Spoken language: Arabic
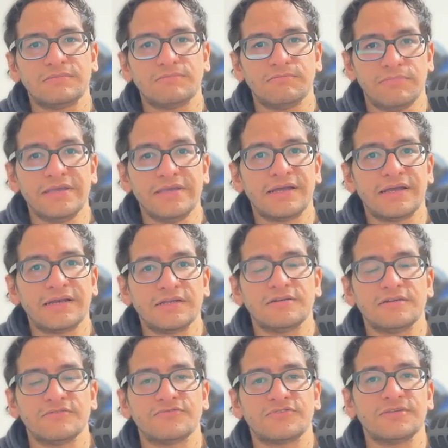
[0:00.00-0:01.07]
بيع
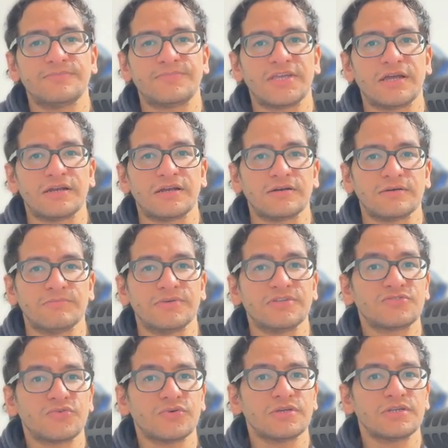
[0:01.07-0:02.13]
ال NFT بتاع
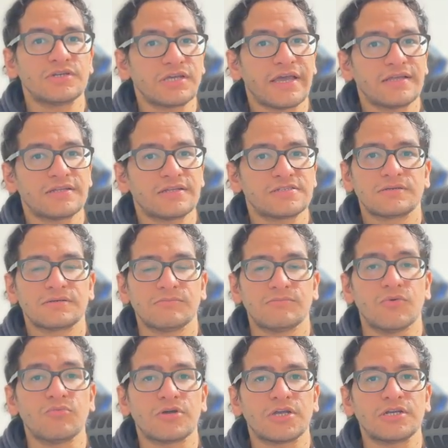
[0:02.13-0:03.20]
البيتكوين كاتس
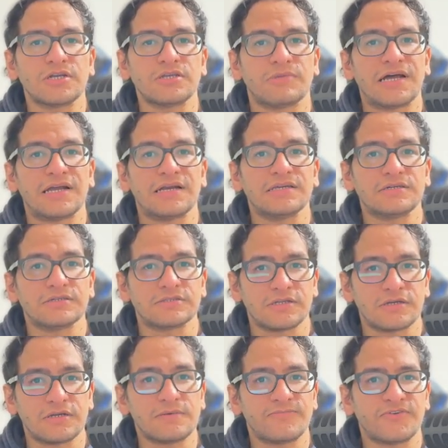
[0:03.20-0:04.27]
ممكن يبقى عليها
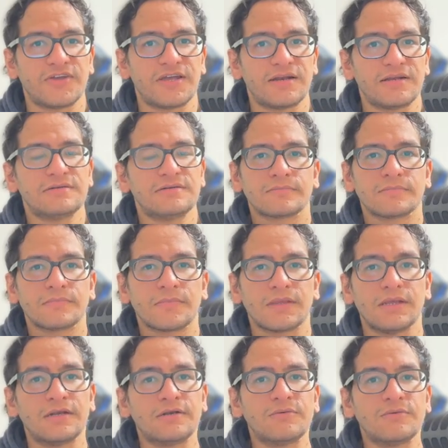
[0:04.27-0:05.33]
طلب فعلا
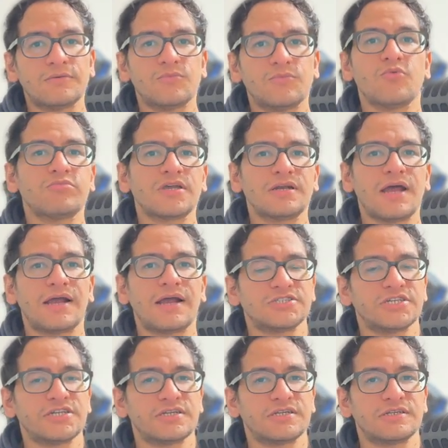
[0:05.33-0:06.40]
لأن ممكن
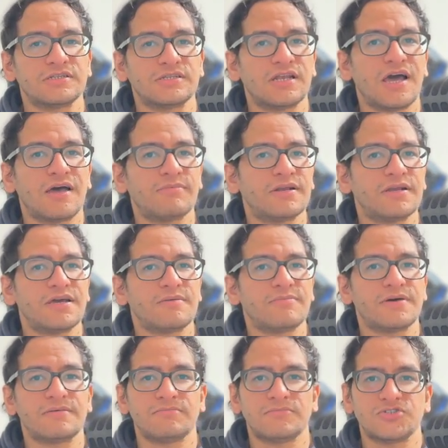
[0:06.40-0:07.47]
علشان تلعب
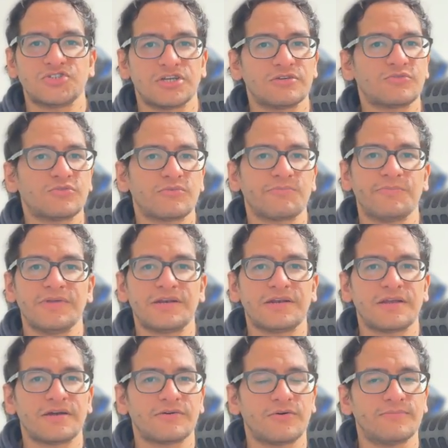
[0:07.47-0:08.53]
اللعبة مش هيطلب
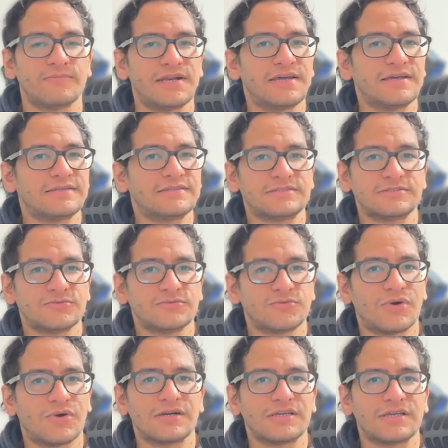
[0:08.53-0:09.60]
منك عملات
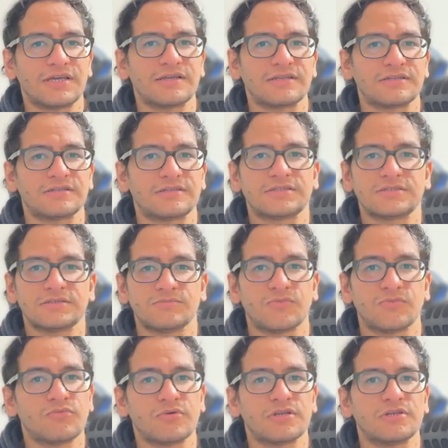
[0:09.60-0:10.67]
وان كات
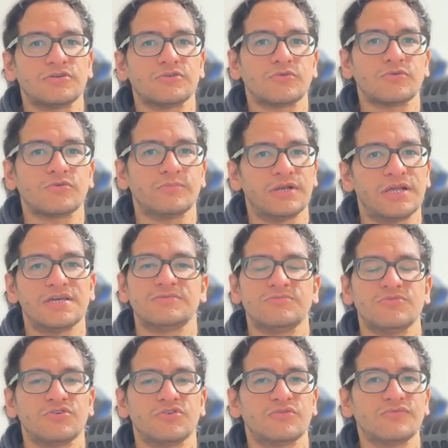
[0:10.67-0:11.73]
ممكن يطلب
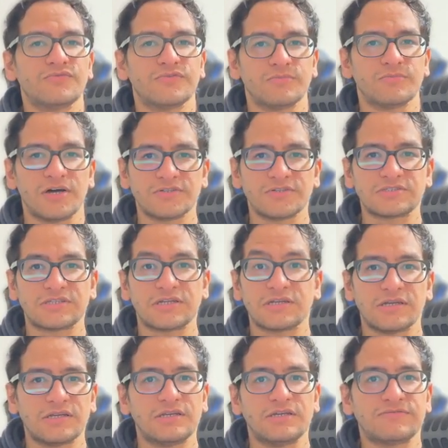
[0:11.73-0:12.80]
لازم يكون في محفظتك
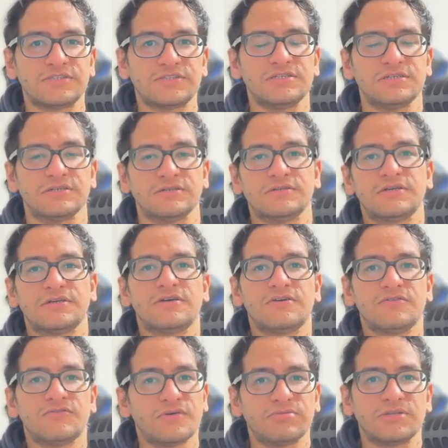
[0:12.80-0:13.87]
NFT
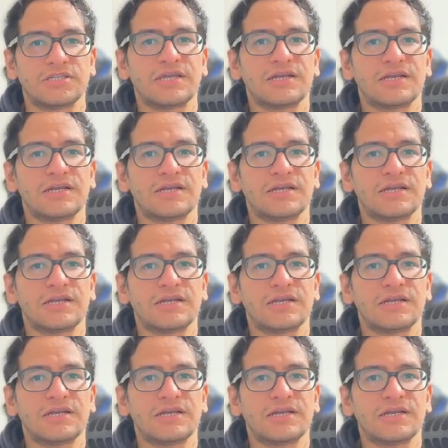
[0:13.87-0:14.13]
فبالتالي